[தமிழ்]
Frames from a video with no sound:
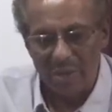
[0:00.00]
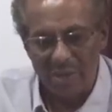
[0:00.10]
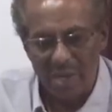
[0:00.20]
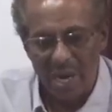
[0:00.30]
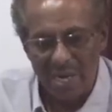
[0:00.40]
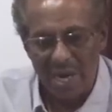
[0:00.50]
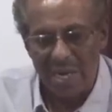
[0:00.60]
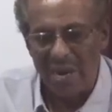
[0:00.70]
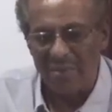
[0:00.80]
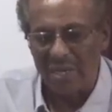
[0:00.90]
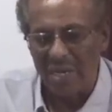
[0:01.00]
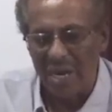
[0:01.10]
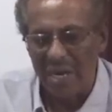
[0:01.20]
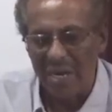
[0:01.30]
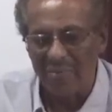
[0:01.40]
திரு ஆனால்
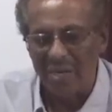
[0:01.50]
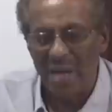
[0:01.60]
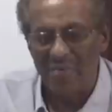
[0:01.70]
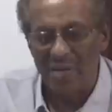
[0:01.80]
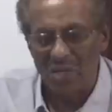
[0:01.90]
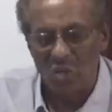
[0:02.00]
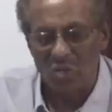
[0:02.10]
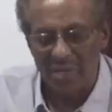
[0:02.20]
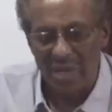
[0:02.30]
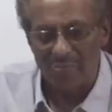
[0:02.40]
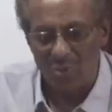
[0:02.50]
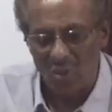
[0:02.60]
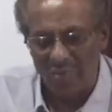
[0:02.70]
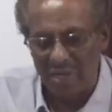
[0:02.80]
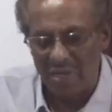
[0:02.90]
அவர்களை விட வேறு ஒருவரை
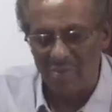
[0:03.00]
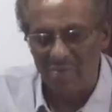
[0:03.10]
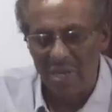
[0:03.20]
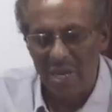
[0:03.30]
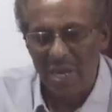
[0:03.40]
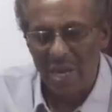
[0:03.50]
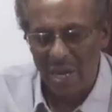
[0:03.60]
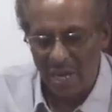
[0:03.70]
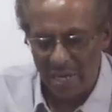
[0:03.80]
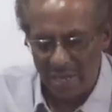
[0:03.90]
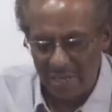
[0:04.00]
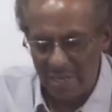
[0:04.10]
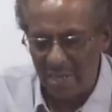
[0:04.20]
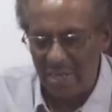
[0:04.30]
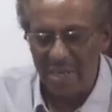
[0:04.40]
போட வேண்டும்
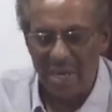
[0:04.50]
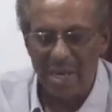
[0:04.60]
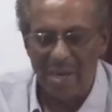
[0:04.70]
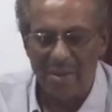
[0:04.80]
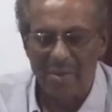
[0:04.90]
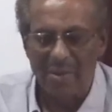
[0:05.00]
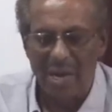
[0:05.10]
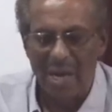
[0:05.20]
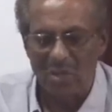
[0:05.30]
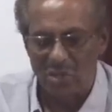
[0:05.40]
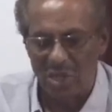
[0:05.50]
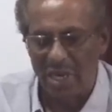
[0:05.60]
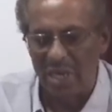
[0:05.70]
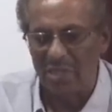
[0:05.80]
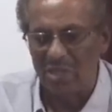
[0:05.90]
என்று
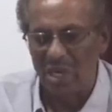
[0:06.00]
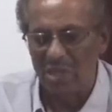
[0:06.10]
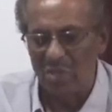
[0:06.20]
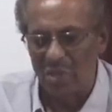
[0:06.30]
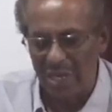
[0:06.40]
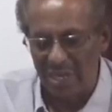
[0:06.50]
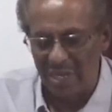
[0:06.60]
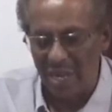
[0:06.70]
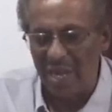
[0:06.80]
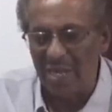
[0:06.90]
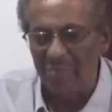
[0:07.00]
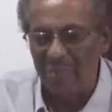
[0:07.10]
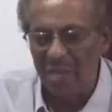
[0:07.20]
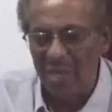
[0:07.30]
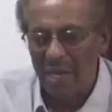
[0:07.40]
ஆலோசனைகள் சொல்லியிருந்தால்
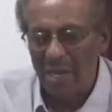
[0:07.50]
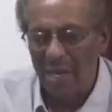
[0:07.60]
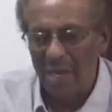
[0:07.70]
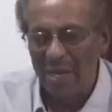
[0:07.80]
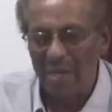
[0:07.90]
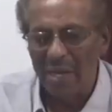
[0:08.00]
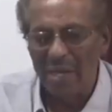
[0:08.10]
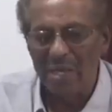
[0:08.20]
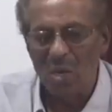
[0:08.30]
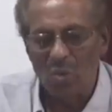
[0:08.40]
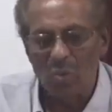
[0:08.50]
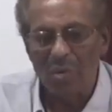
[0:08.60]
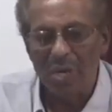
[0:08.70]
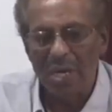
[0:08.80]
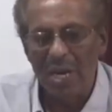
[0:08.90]
இந்த
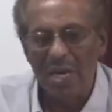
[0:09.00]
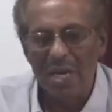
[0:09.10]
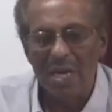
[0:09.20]
உறுப்பினர்கள்